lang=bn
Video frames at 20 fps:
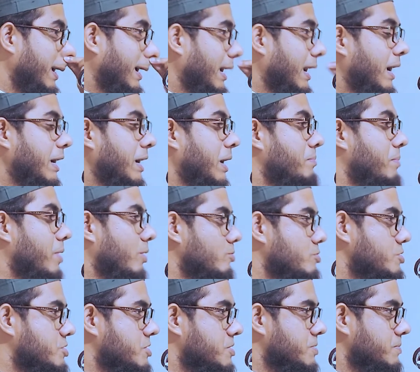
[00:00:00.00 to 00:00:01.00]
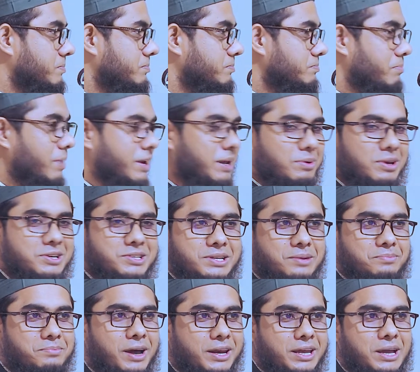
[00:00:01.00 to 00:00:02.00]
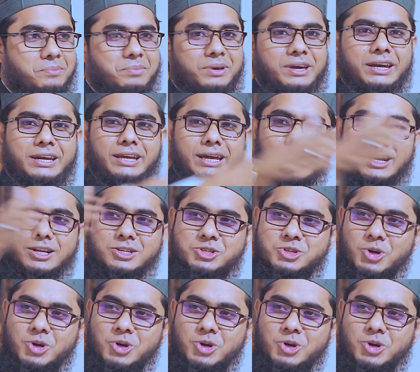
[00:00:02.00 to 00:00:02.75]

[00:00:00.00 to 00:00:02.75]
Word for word: এলাকার মানুষ মারিয়াম মারিয়ামকে নিয়ে